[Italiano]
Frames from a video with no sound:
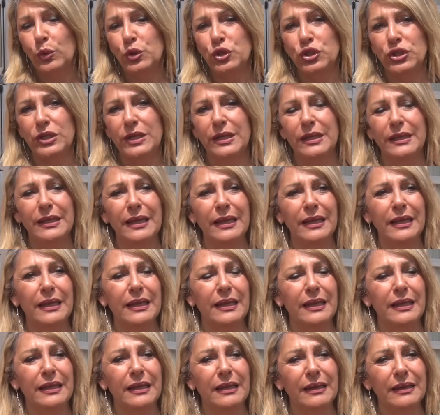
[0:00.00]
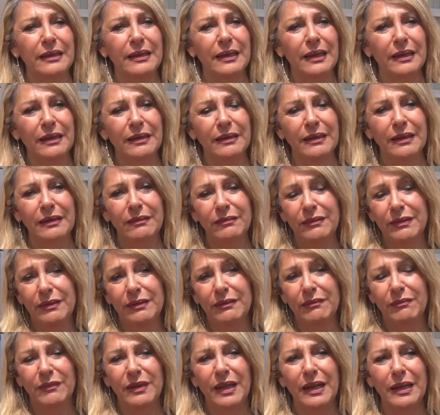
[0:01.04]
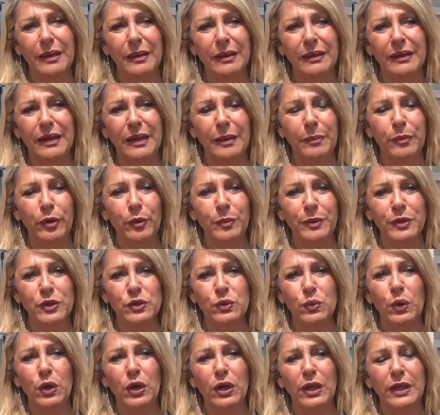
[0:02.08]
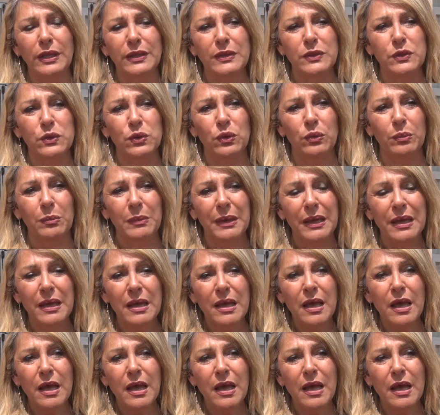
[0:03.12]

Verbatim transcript: uscire dalle, dalle, dalle proprie scuole, insomma.